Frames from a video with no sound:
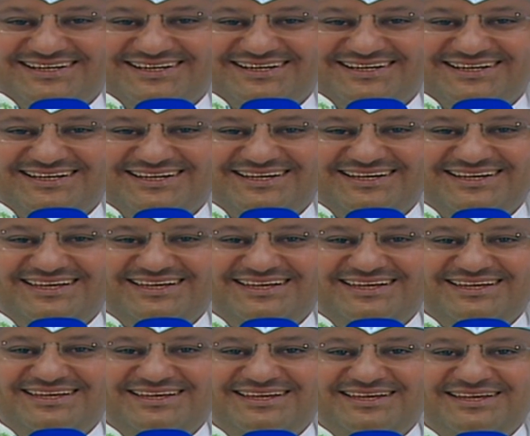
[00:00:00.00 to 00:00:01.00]
الله يبارك
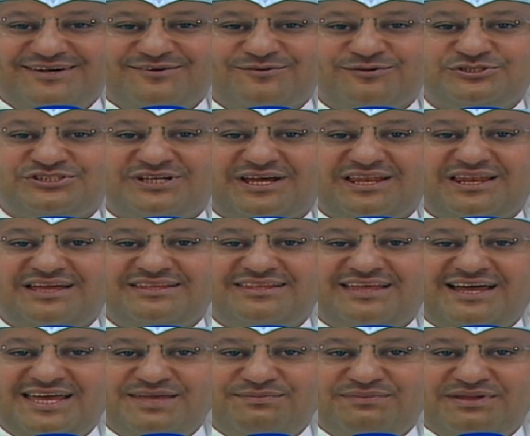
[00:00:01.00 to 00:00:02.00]
فيك وان شاء الله
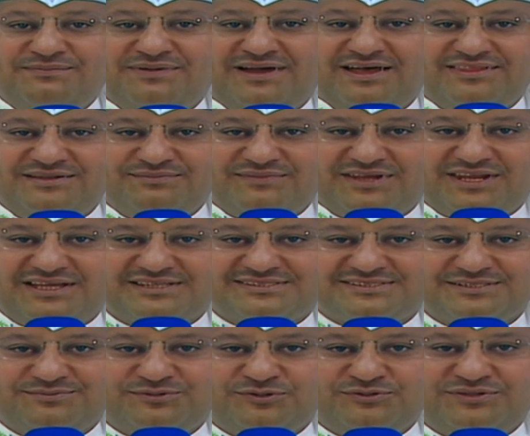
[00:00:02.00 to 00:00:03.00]
دائما بهذه
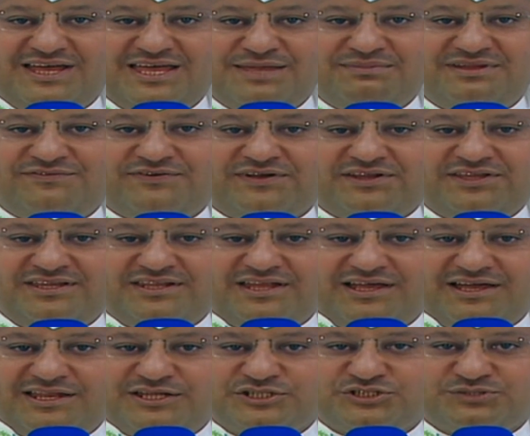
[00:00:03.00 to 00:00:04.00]
المناصب ودائما تفرحين
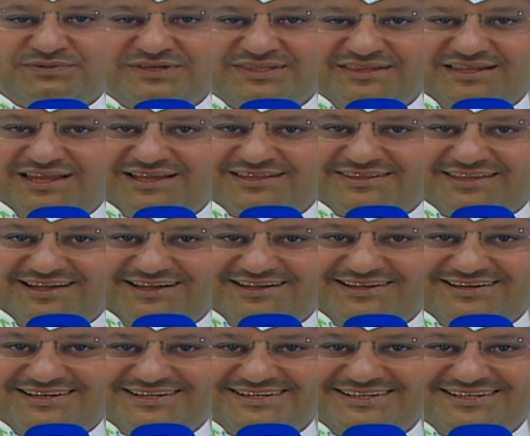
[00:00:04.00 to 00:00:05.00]
اهلك باذن الله
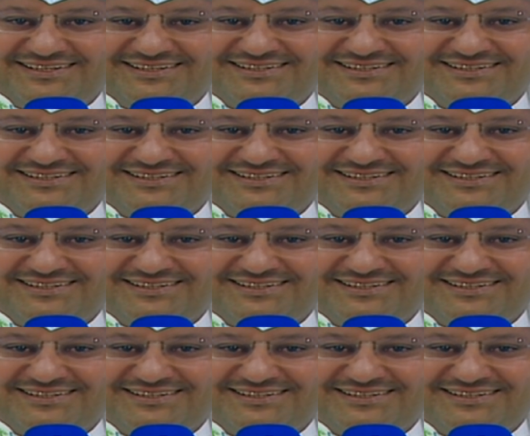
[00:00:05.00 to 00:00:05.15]
تعالى